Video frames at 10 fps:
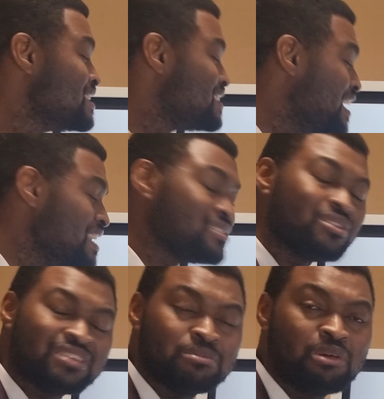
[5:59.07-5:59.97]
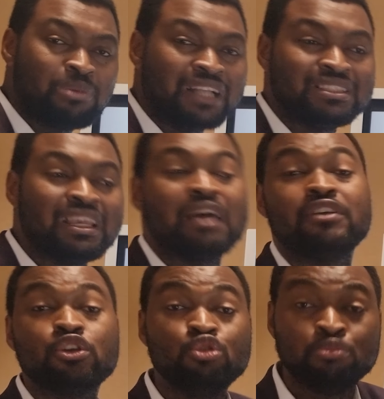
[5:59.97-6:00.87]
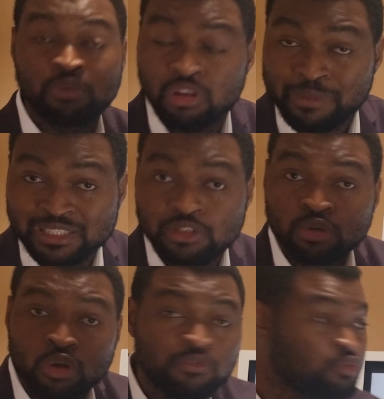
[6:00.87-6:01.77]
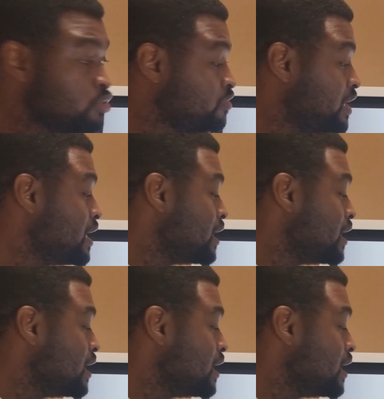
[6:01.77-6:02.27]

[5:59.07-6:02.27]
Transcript: c'est essentiellement pratique avec une problématique que vous devez